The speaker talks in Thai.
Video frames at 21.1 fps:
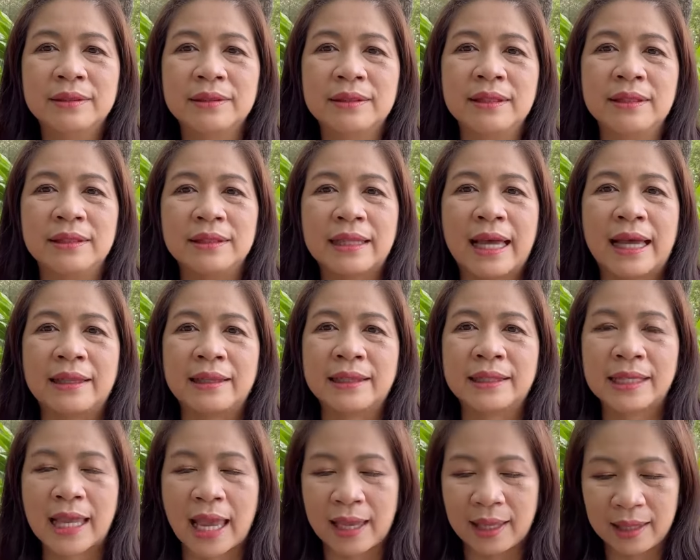ตื่นตัน
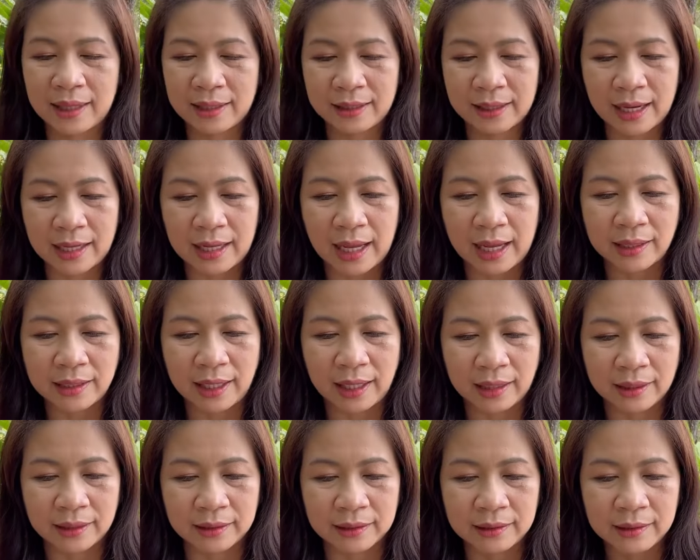ใจนะคะ เห็
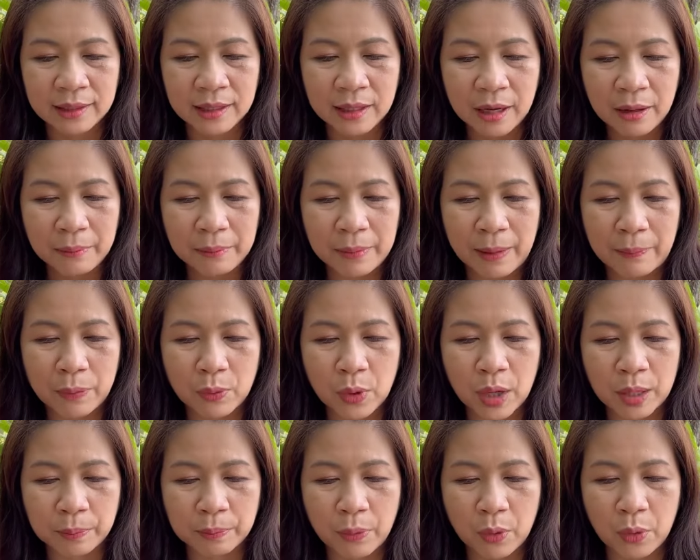นแม่พ่ว
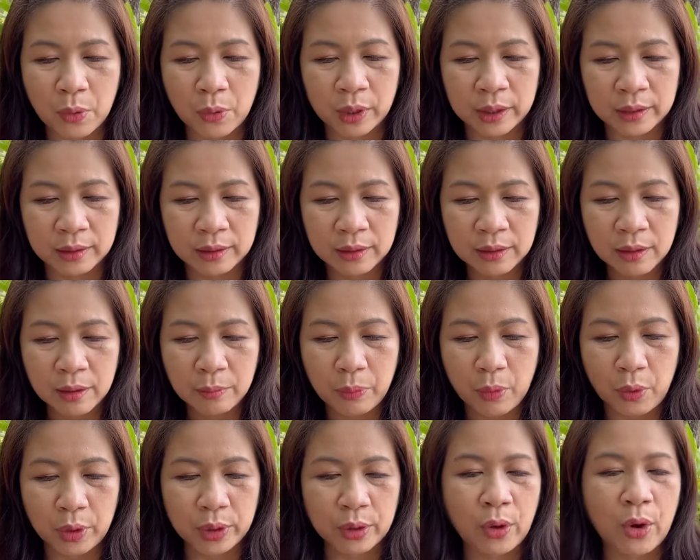งโพด โพ
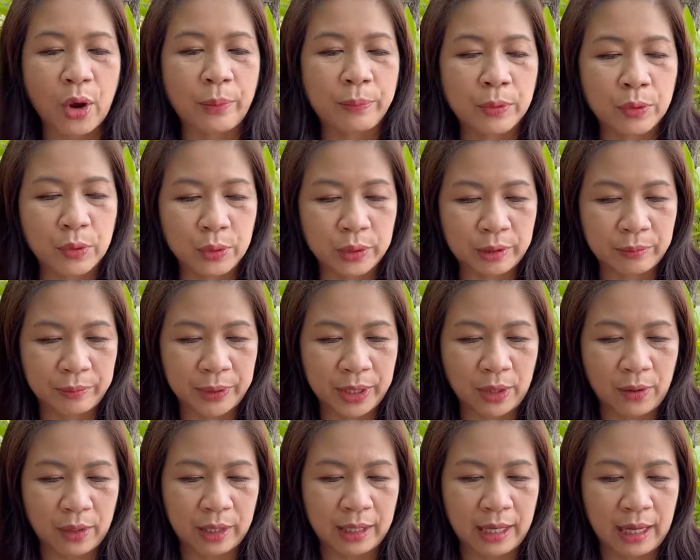ดขอบคุณพี่
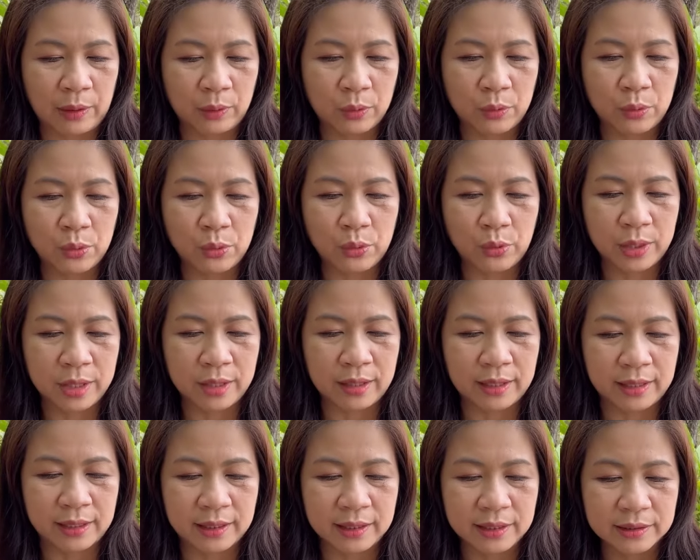น้องค่ะอู้
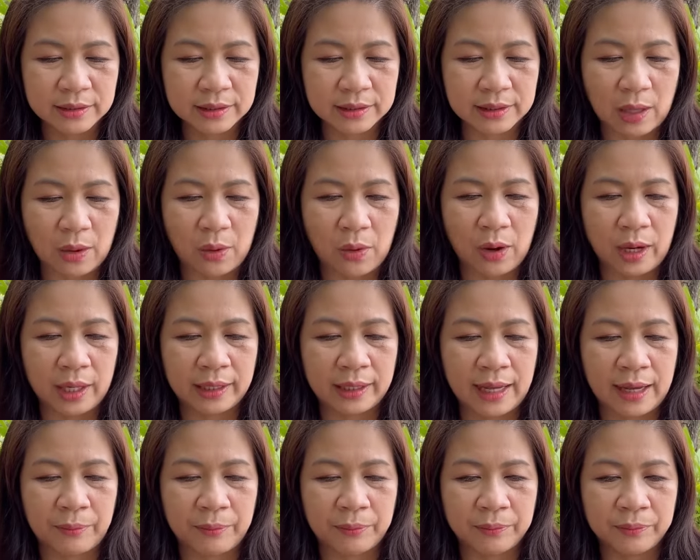หีสะอ่อน
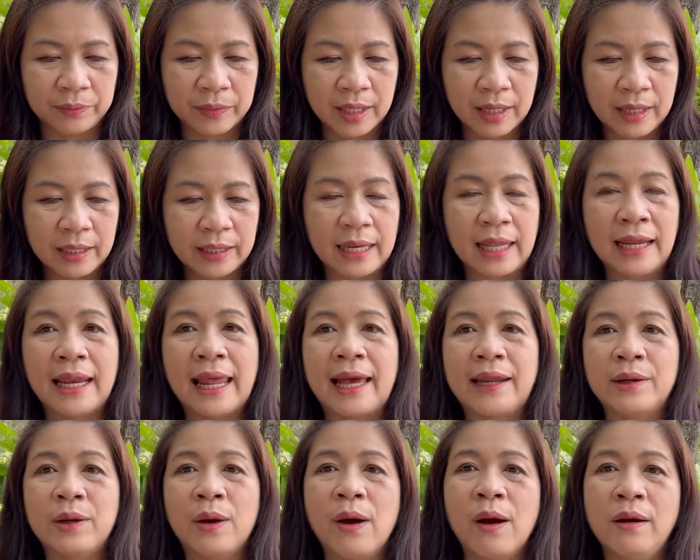นำนี่ละ
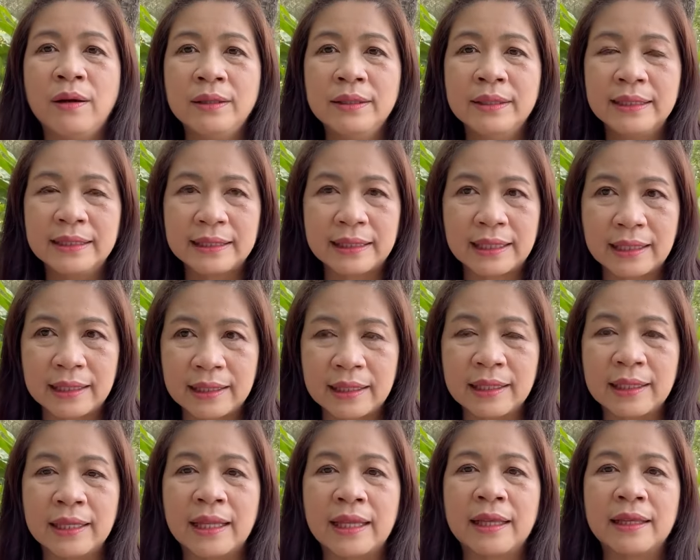เนาะคิด
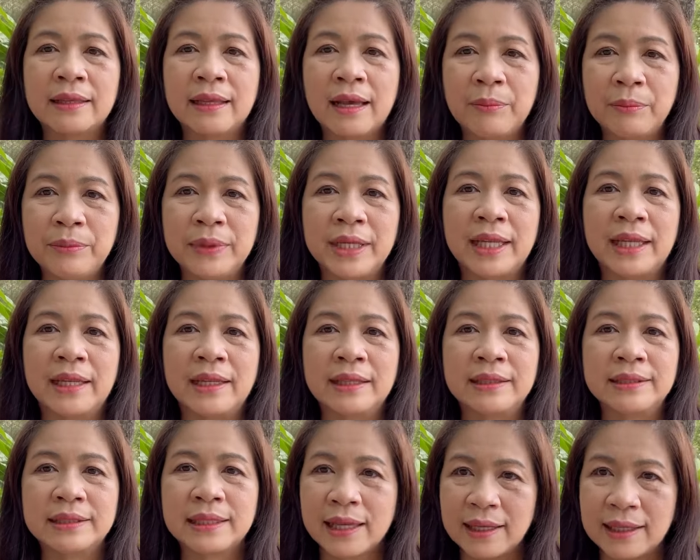ดีทำดี
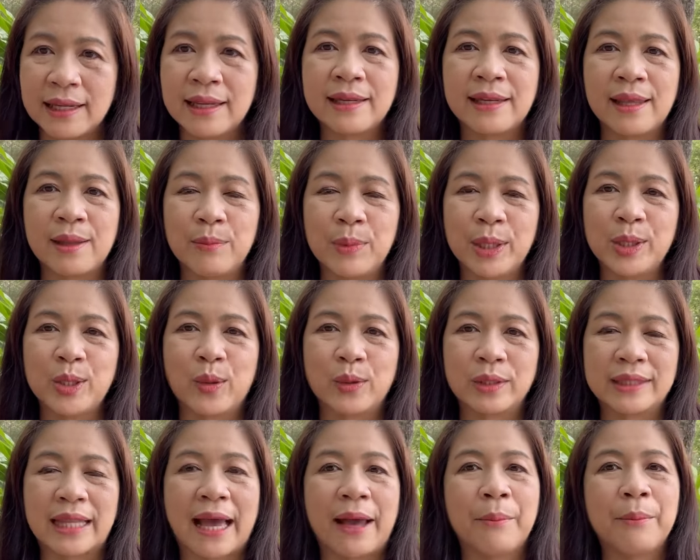สิ่งดีๆมันต้อง
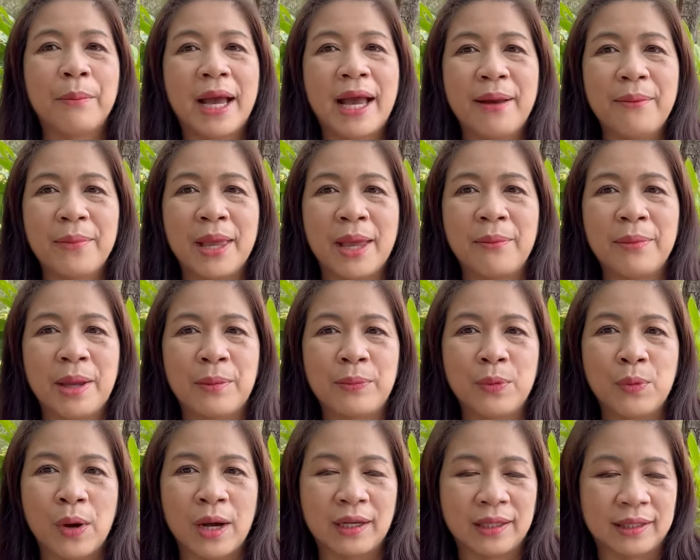ตามมาแม้แม่
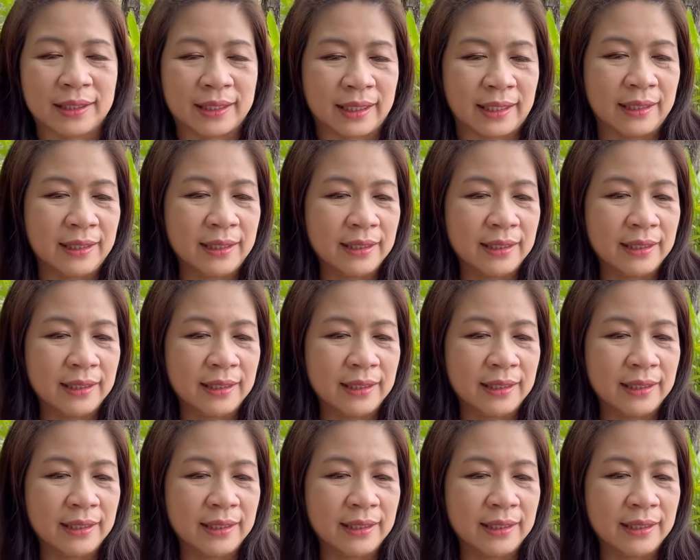พ่วงเอ่ย